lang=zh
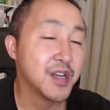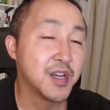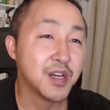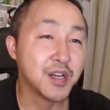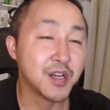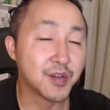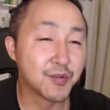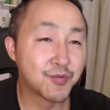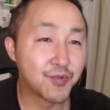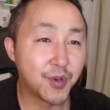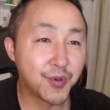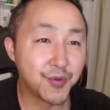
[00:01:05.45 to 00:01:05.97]

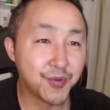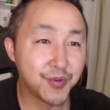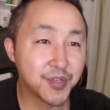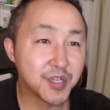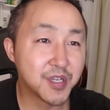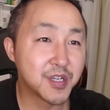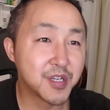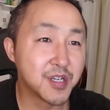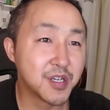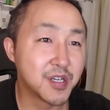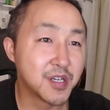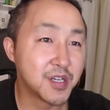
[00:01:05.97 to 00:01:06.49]
呃，关于
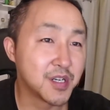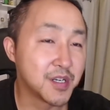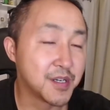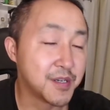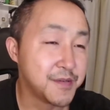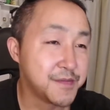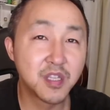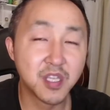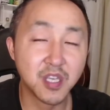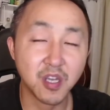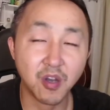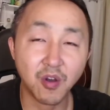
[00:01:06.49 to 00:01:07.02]
这个
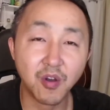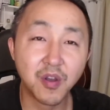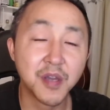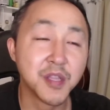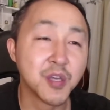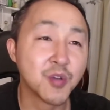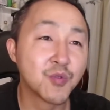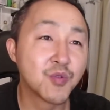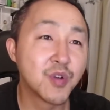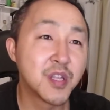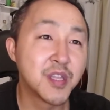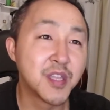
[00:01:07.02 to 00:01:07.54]
调侃
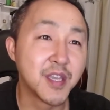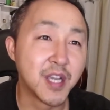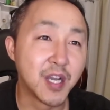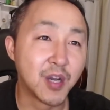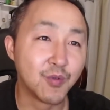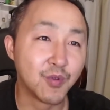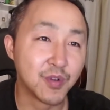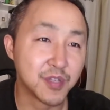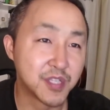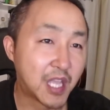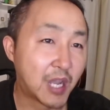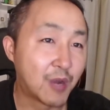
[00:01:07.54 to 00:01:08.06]
的观点啊，
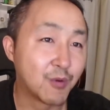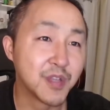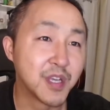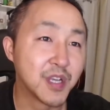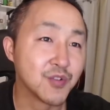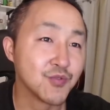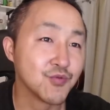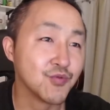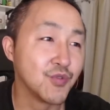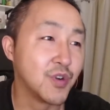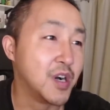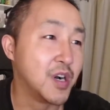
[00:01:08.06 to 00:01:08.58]
我待会儿再
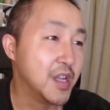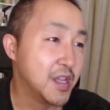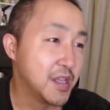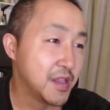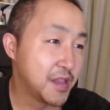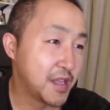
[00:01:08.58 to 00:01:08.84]
说。